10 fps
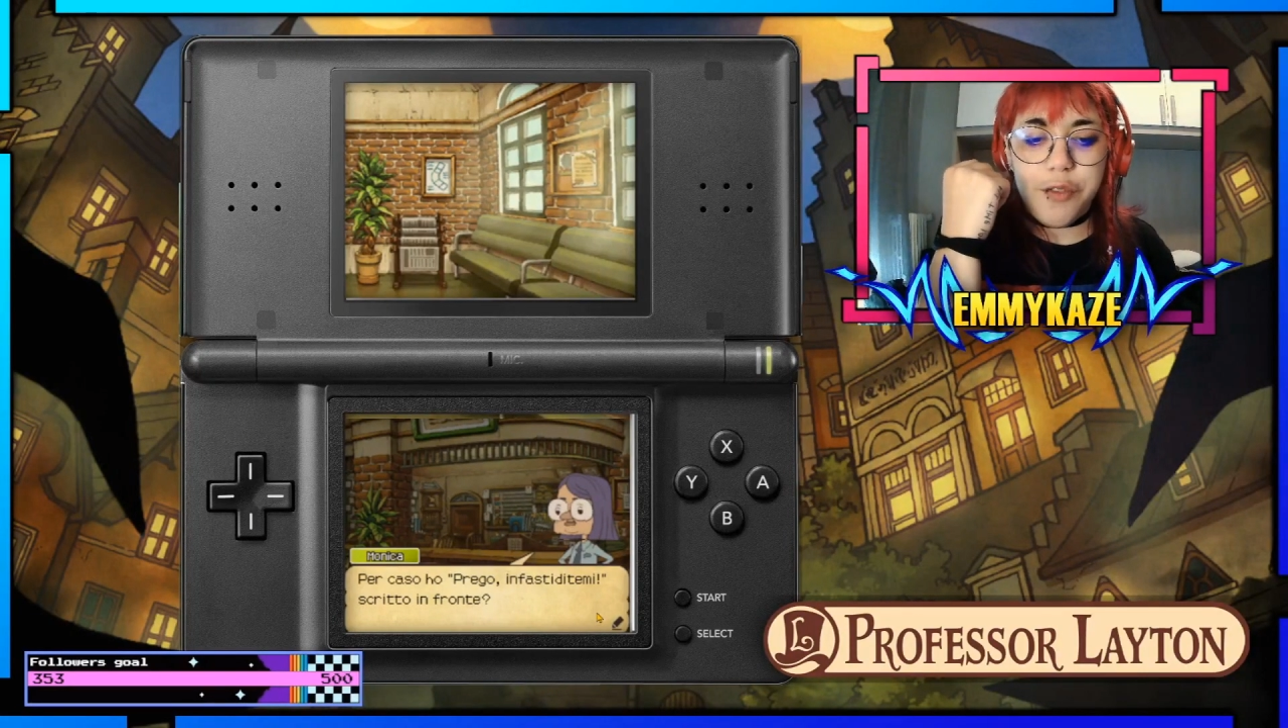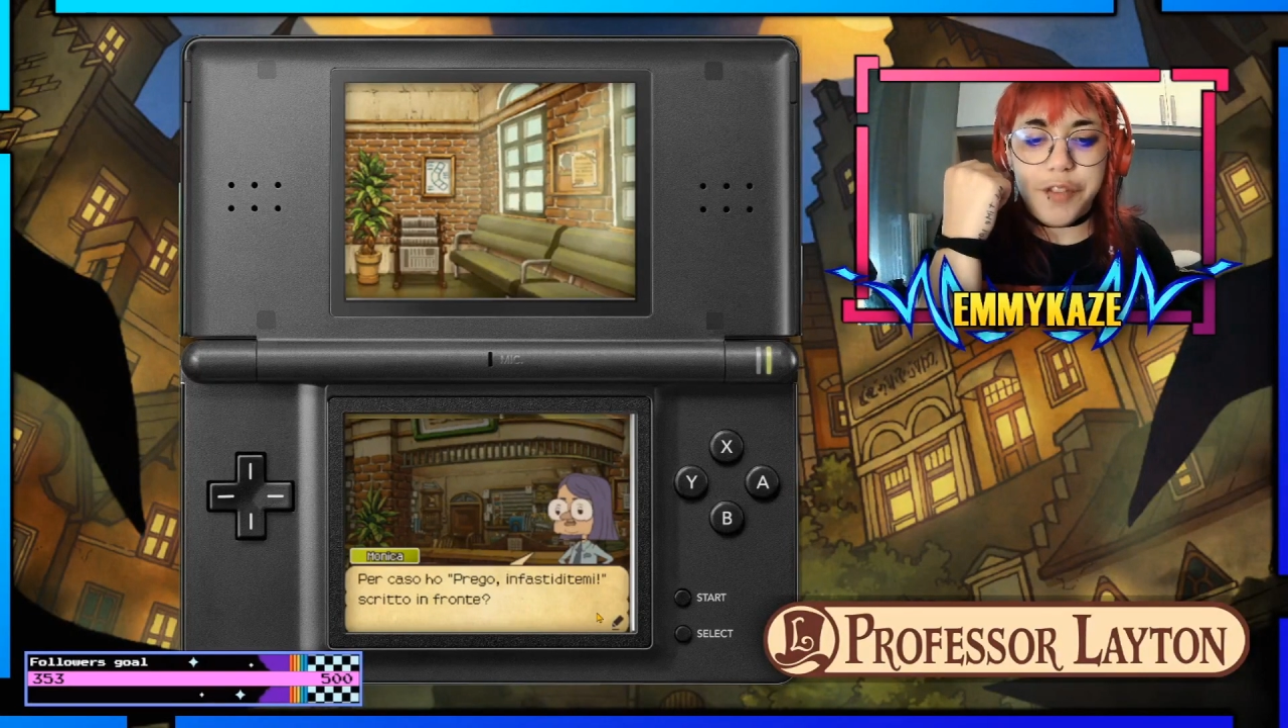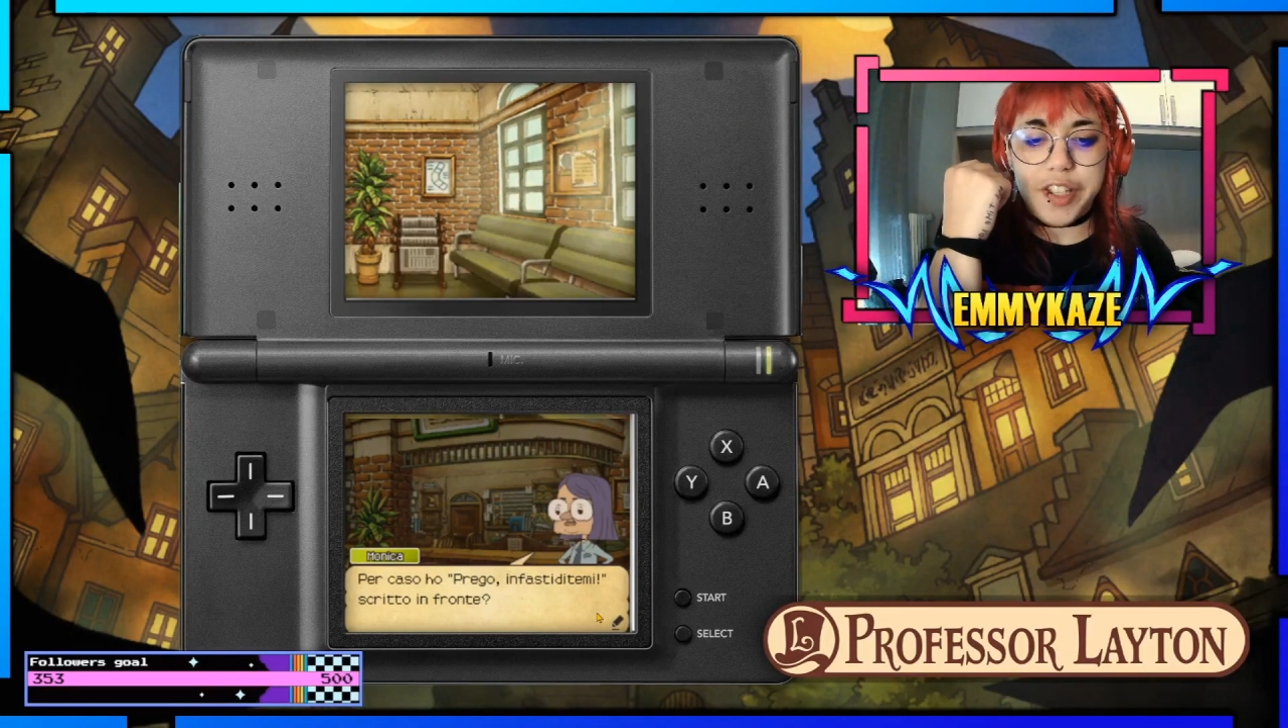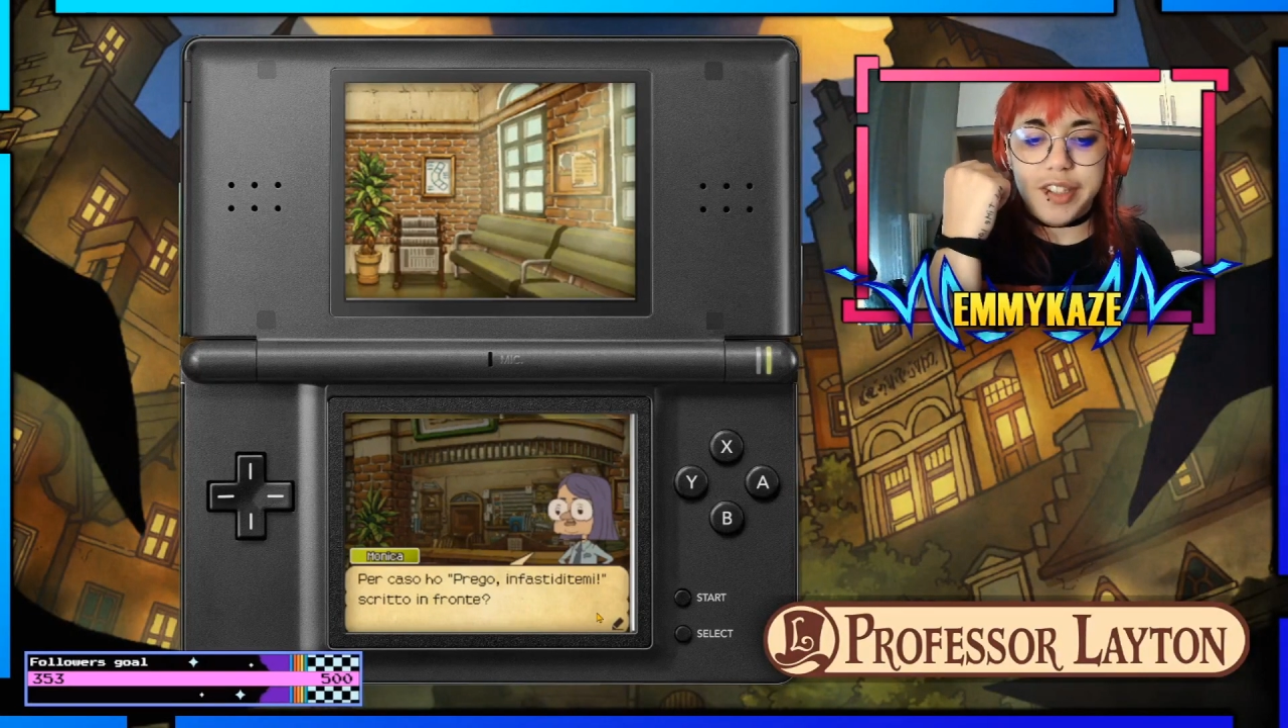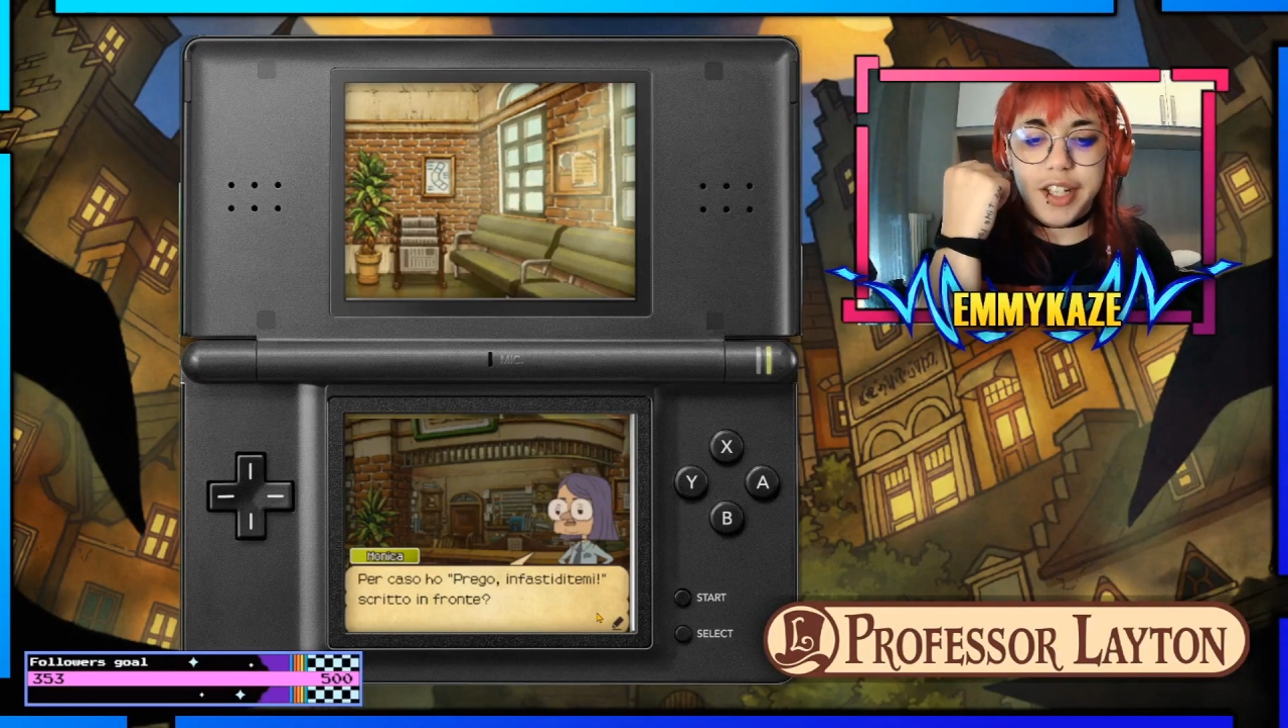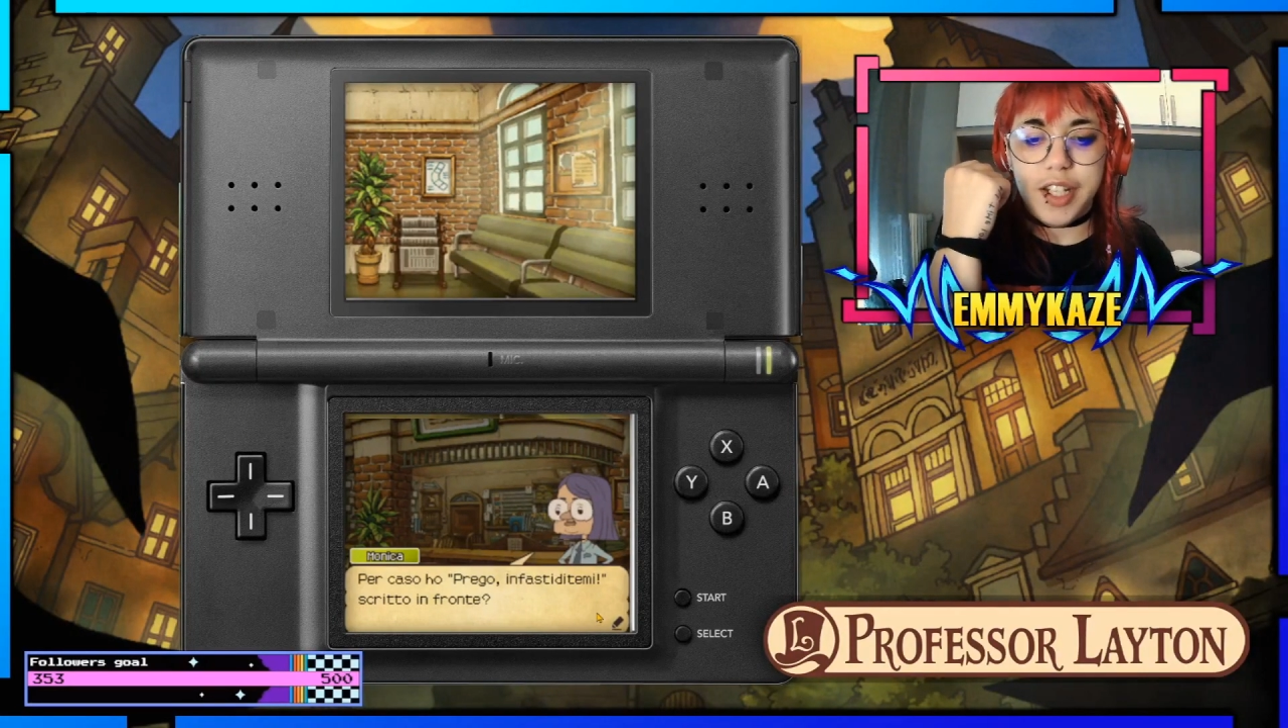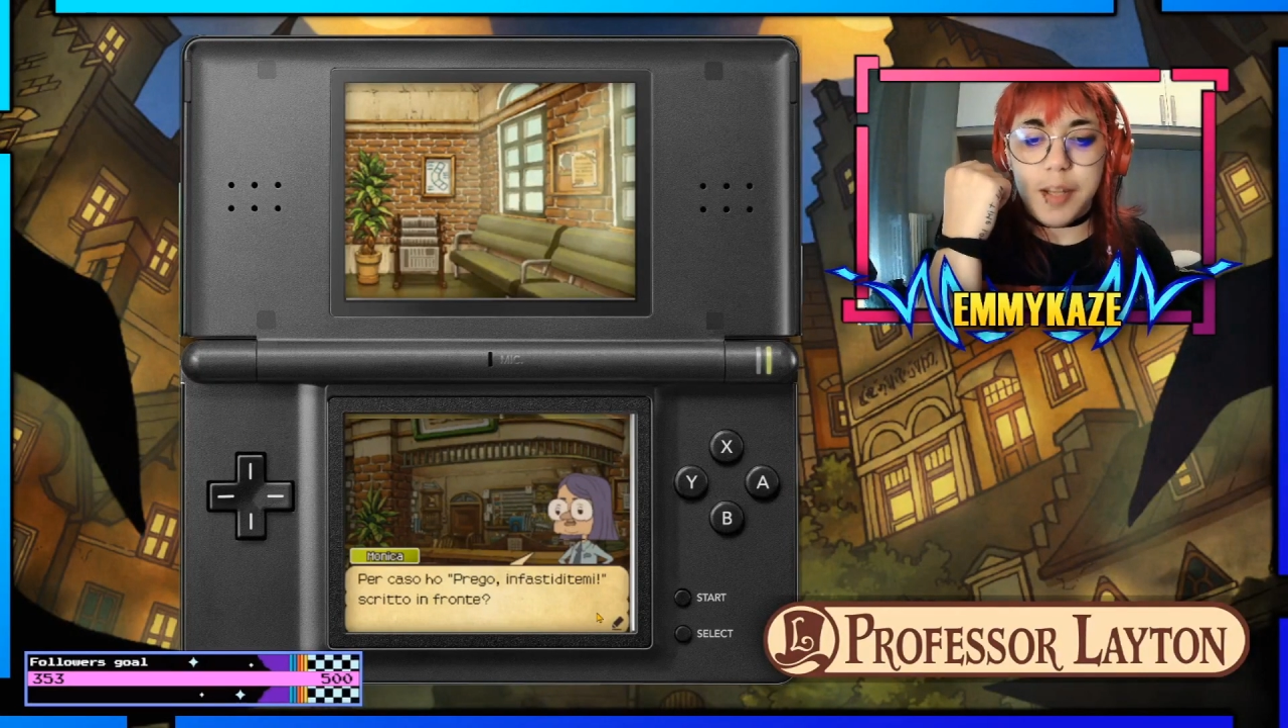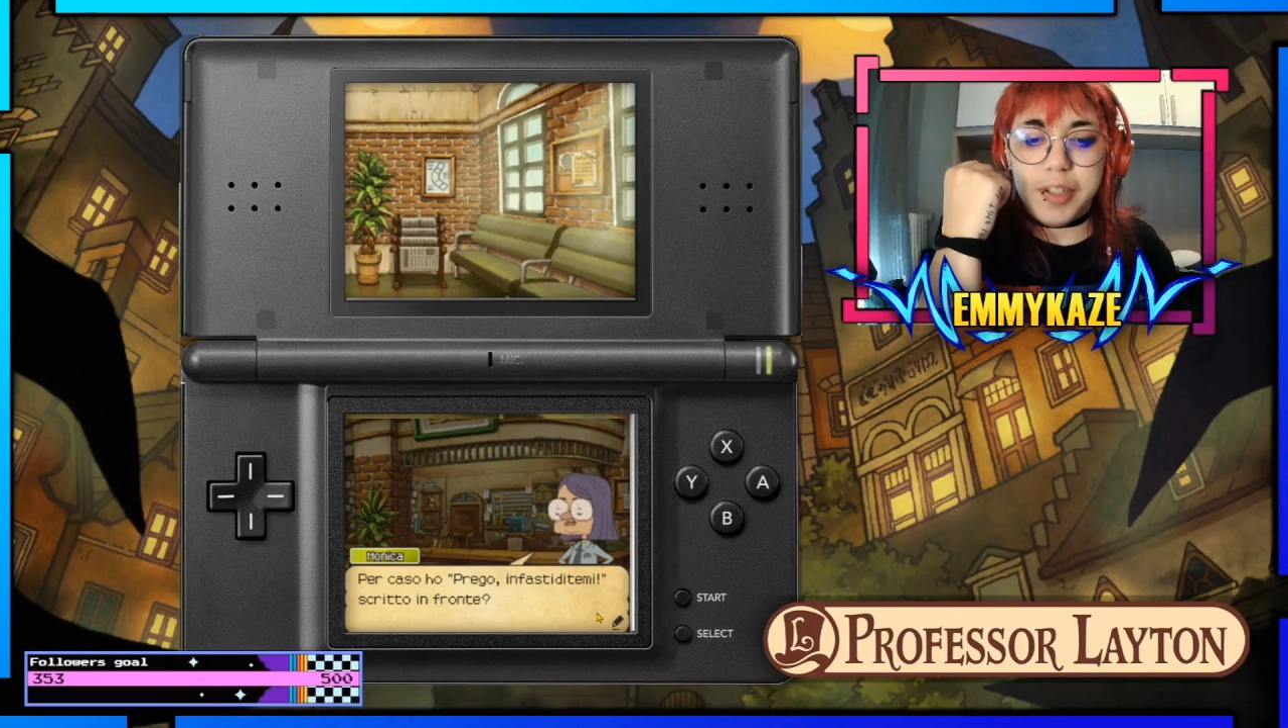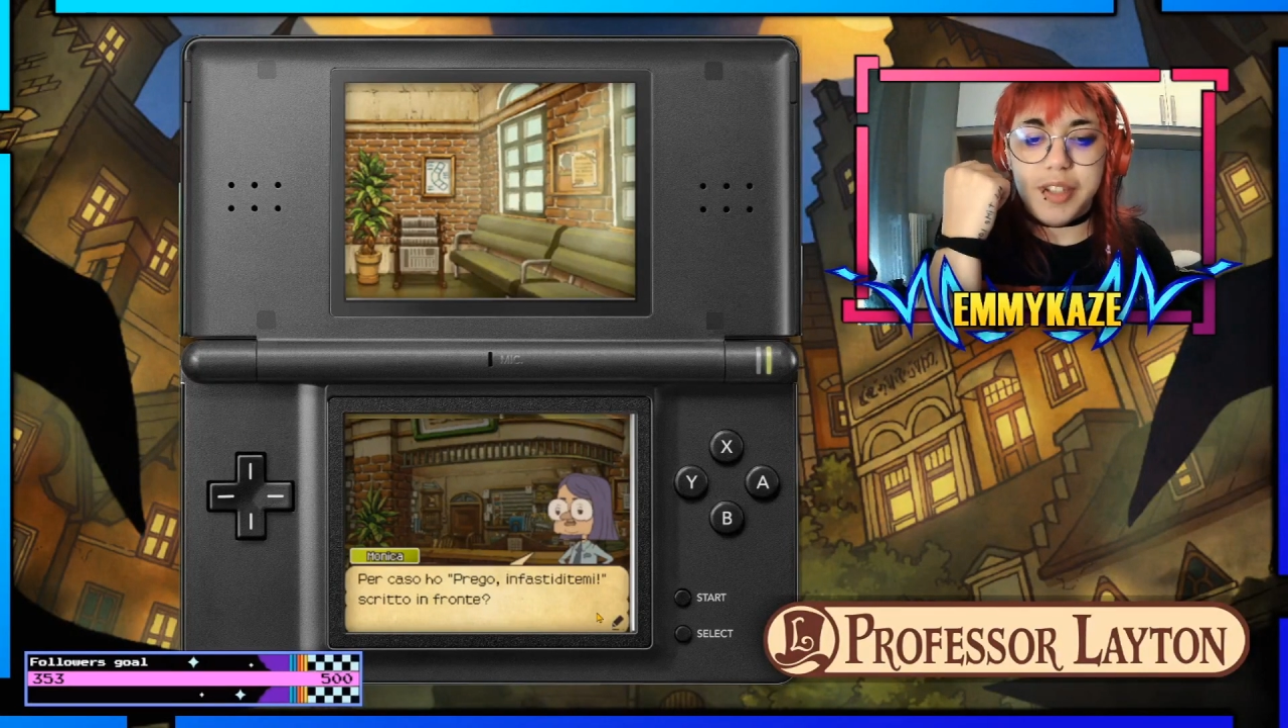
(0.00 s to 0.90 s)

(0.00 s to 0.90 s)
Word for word: infastiditemi